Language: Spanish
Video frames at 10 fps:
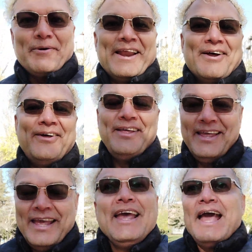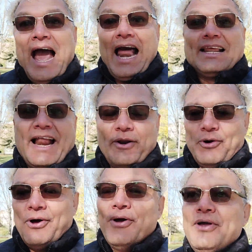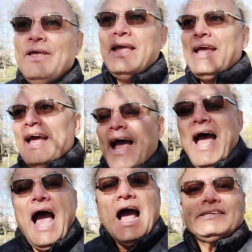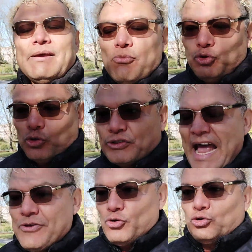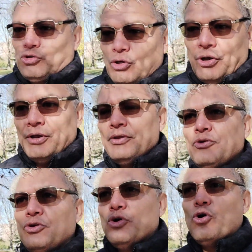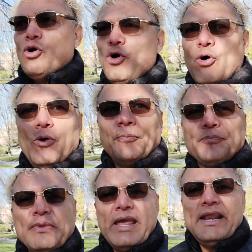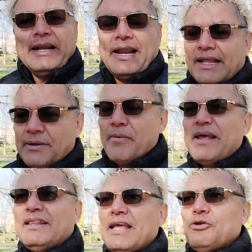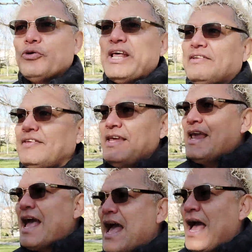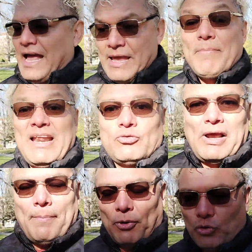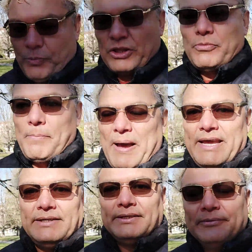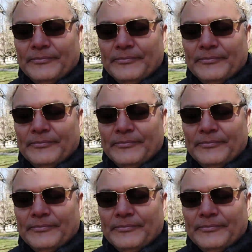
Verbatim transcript: bueno, al grano. Hace muchos años yo relativamente yo decía, allá en Venezuela, por supuesto, en mi país,